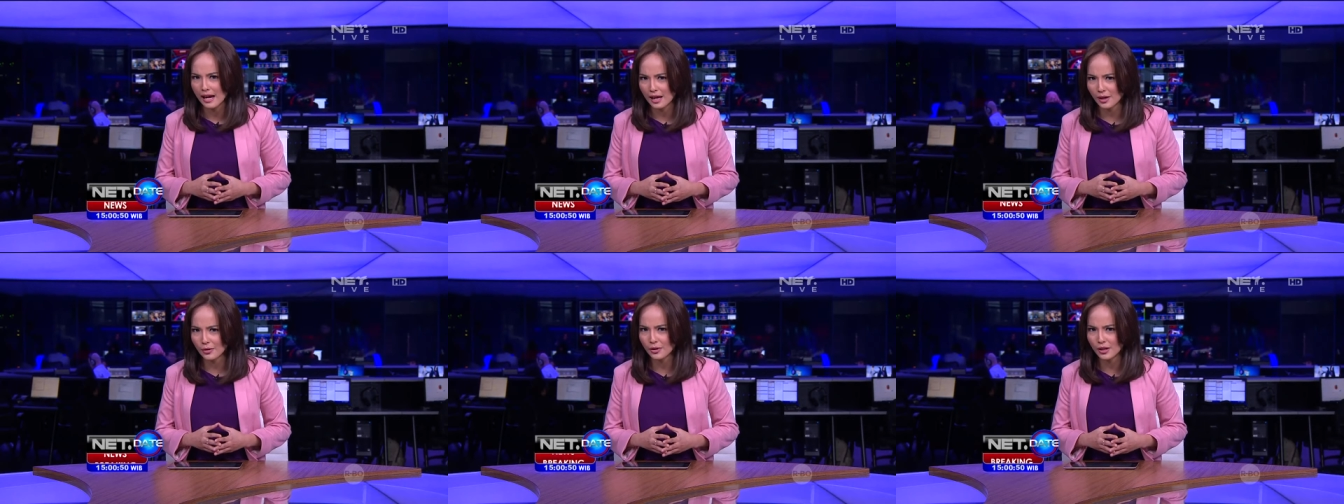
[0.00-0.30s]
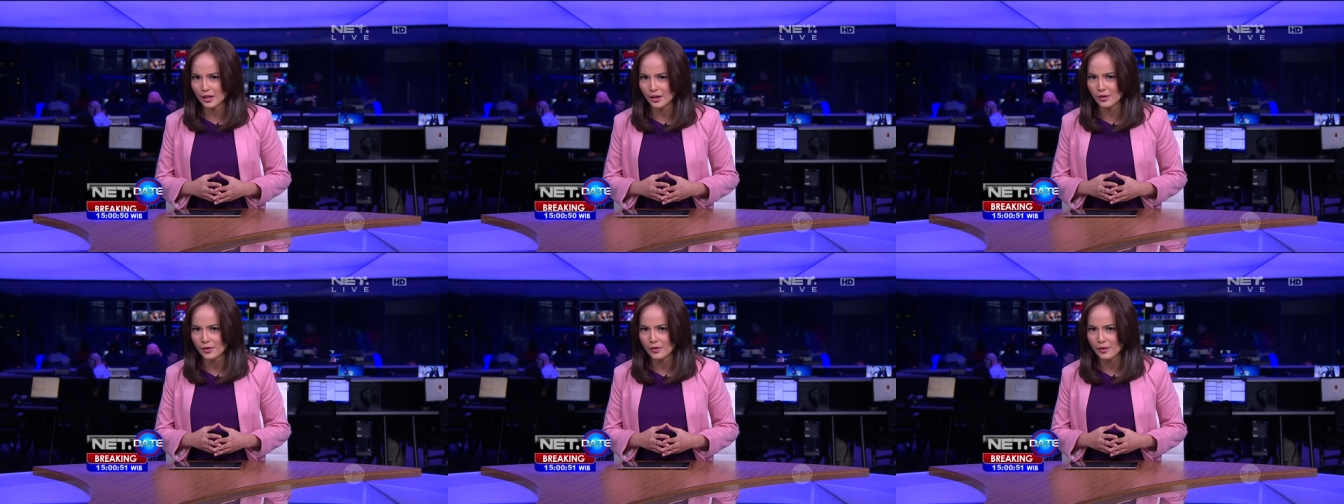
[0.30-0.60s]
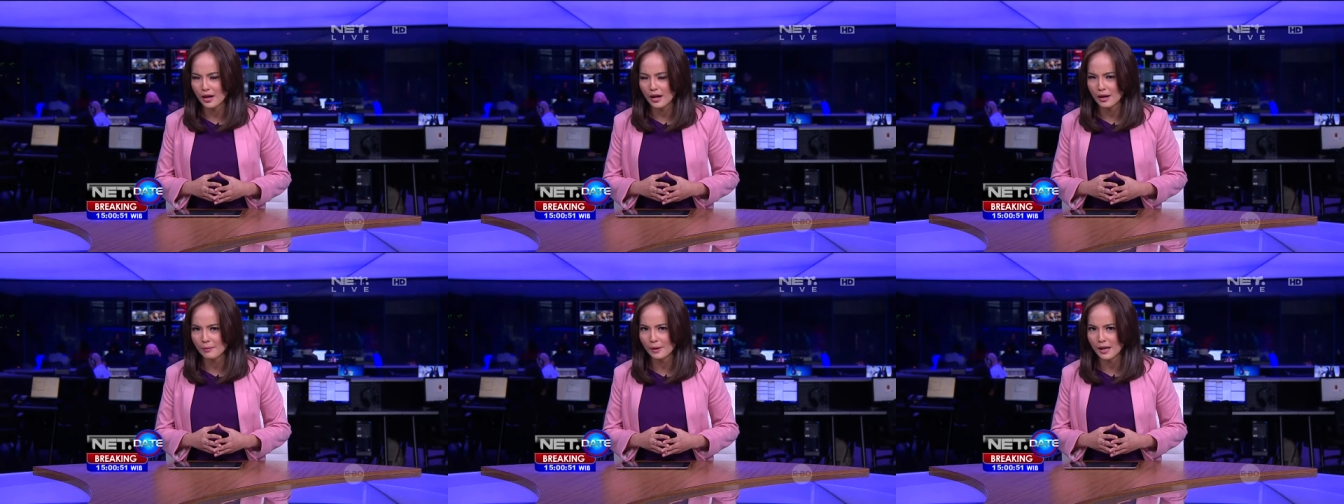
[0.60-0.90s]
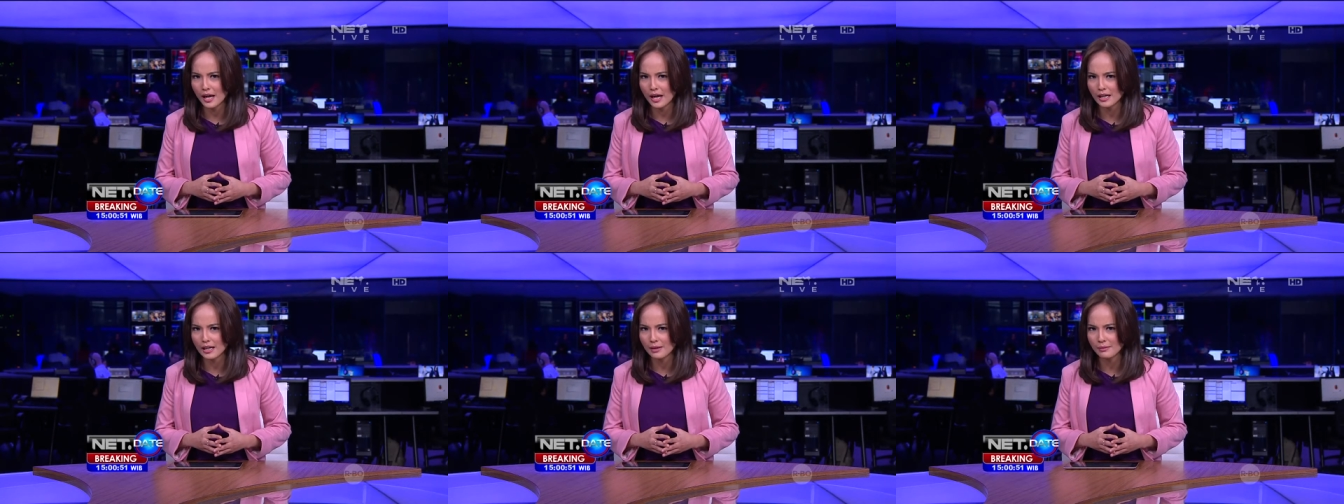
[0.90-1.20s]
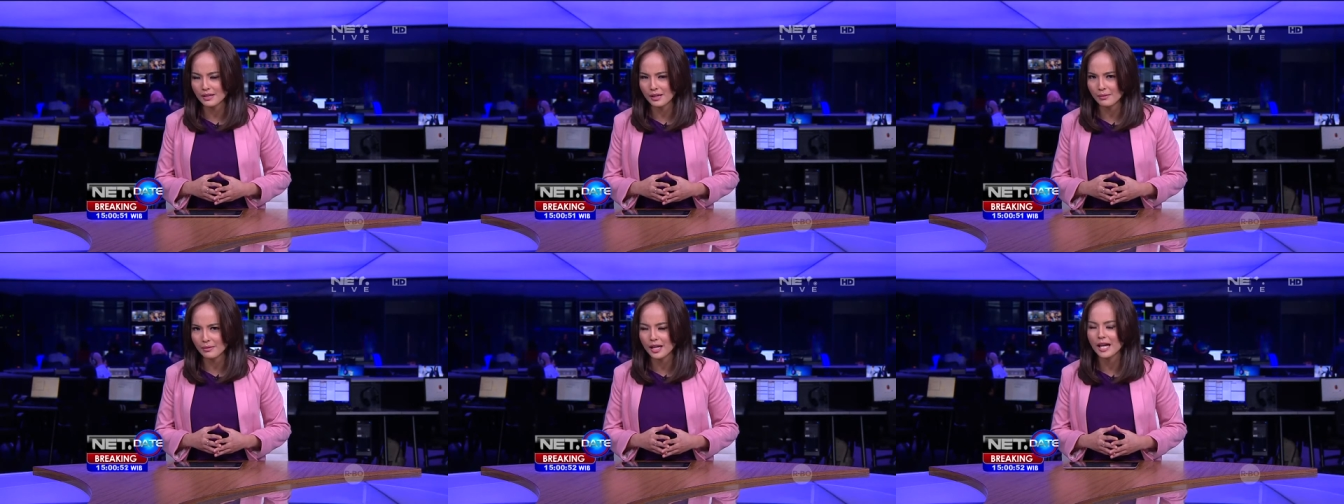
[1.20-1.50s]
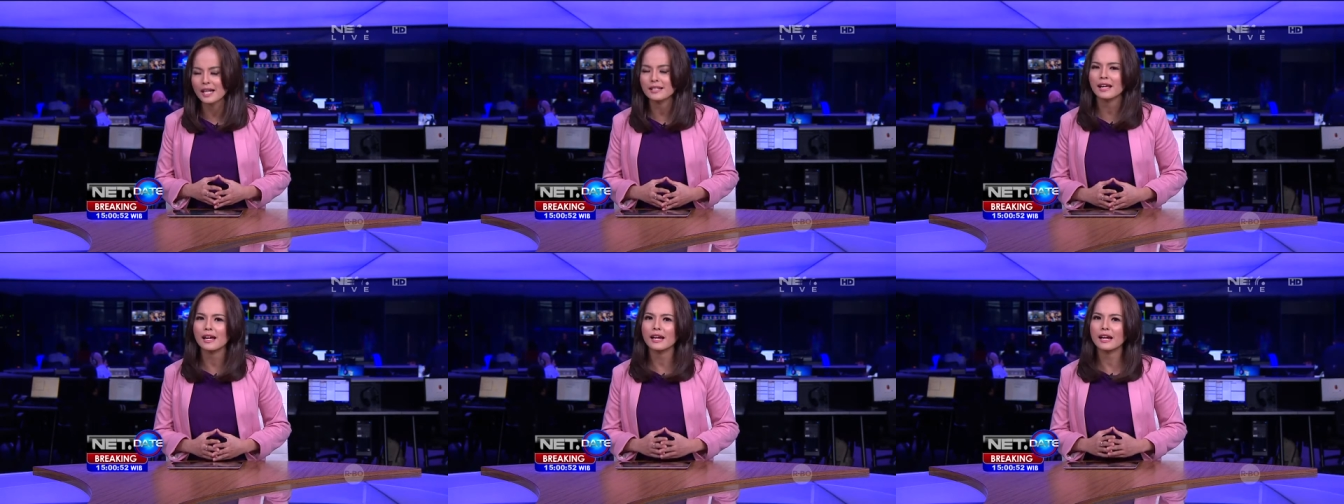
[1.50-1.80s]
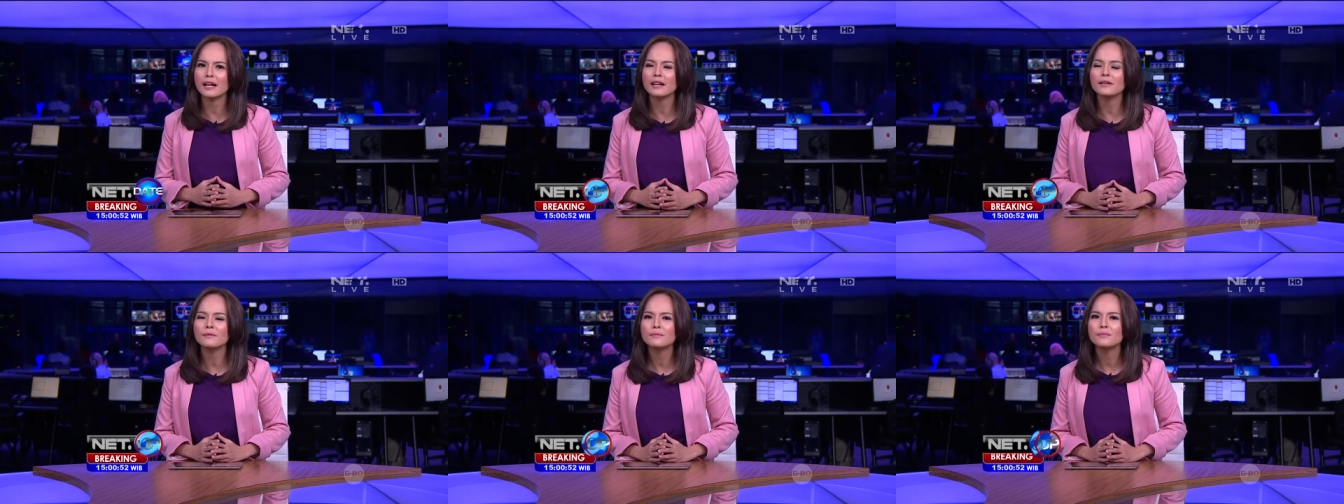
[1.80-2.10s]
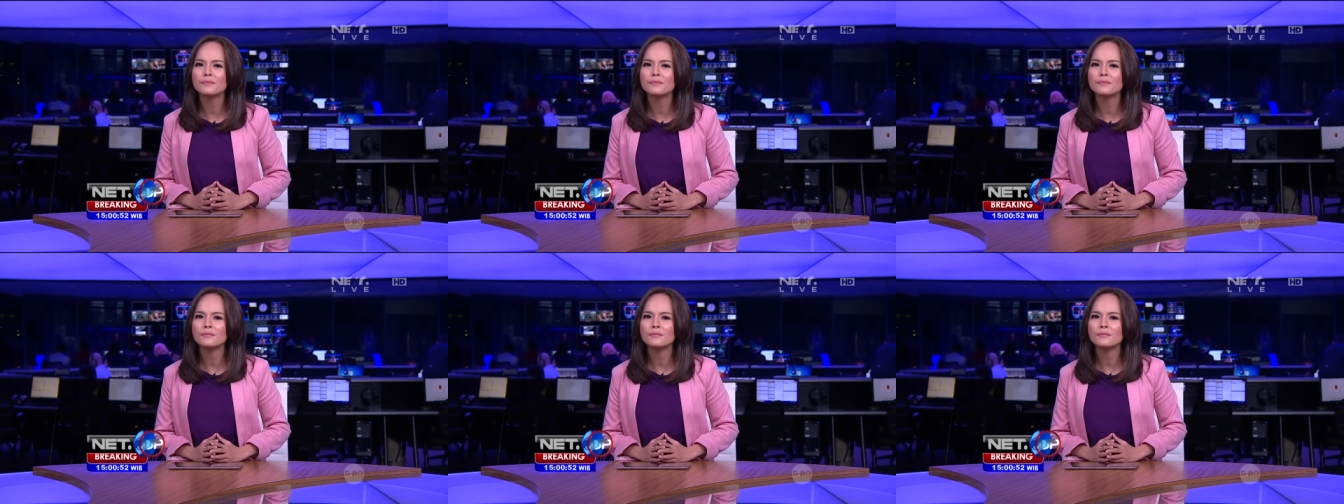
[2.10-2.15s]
Halo Rio, apakah Anda bisa mendengar saya?